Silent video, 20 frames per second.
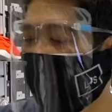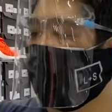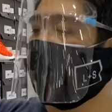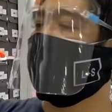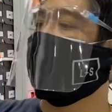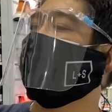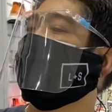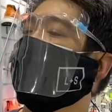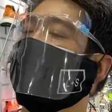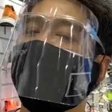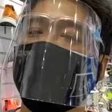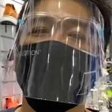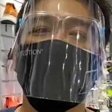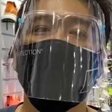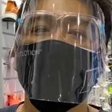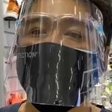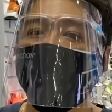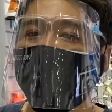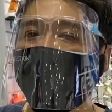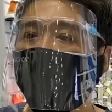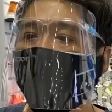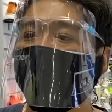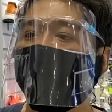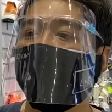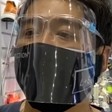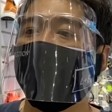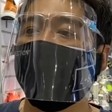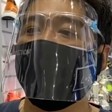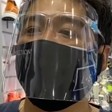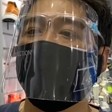on this section, ito
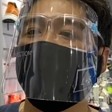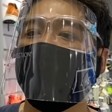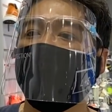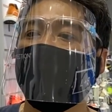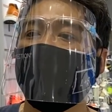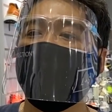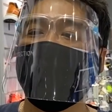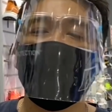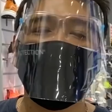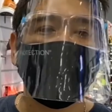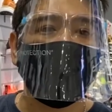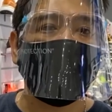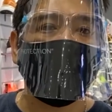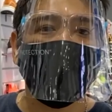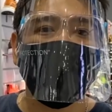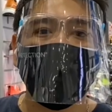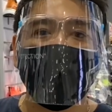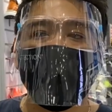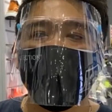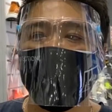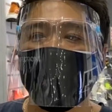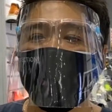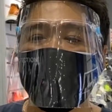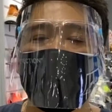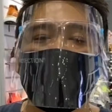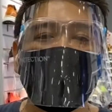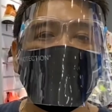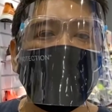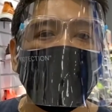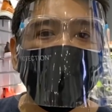na yan, naka 50% off
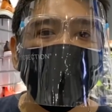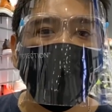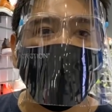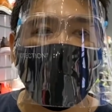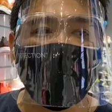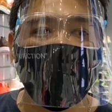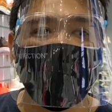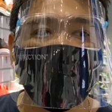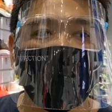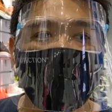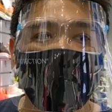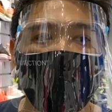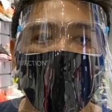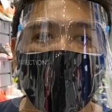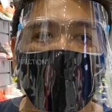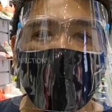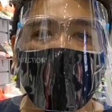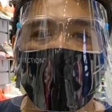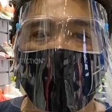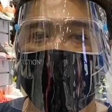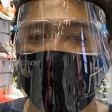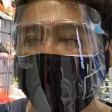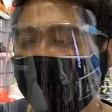na, 4750 na lang.